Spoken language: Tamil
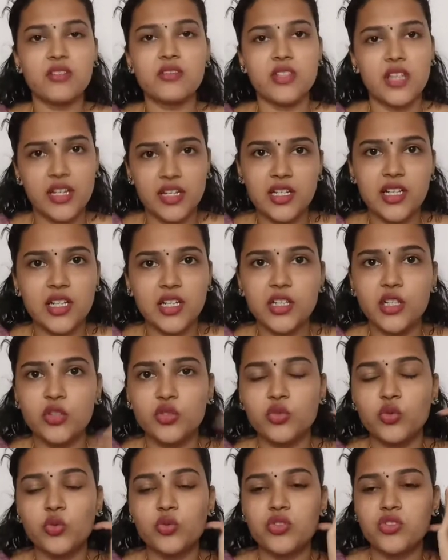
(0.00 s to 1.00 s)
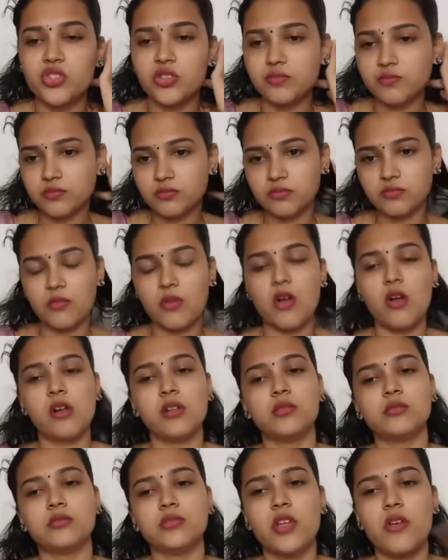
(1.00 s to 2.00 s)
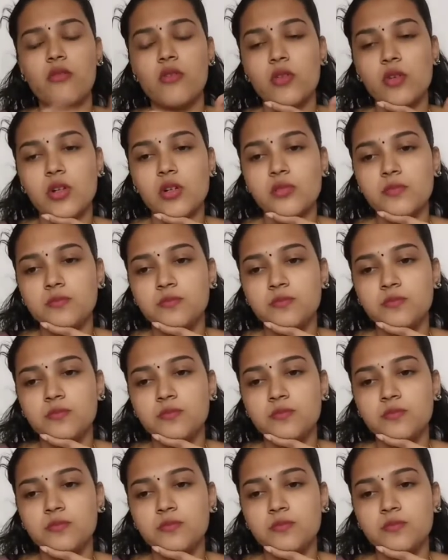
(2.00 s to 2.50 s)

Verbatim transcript: சரியில்லைன்னு எனக்கு தோணுச்சு எவ்வளோனா